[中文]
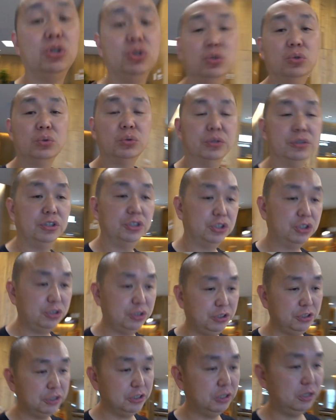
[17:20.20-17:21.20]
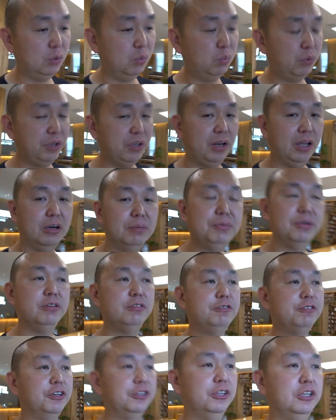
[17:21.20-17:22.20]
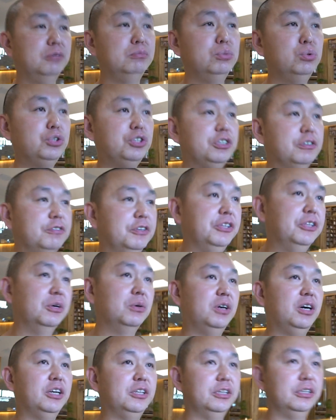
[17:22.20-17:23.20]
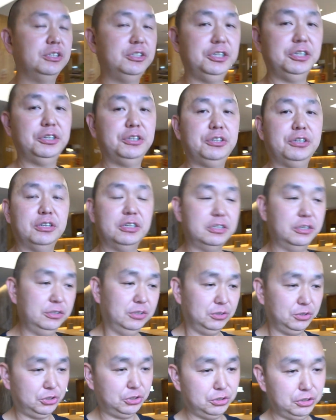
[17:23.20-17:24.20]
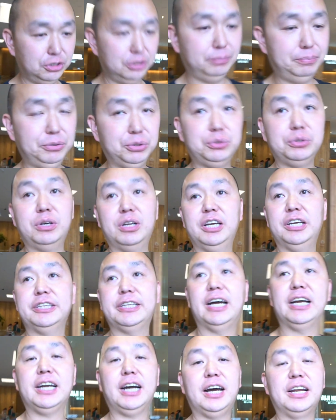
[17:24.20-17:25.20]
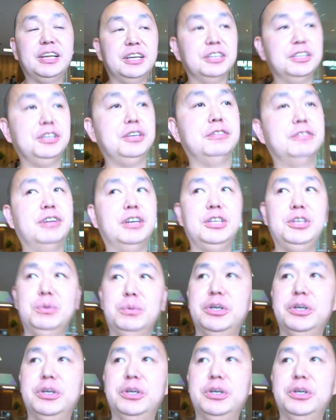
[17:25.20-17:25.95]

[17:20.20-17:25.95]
如果你是一个无印良品粉呢、木吉粉的话呢，这个地儿可能是你必须要来打卡的一个地方，因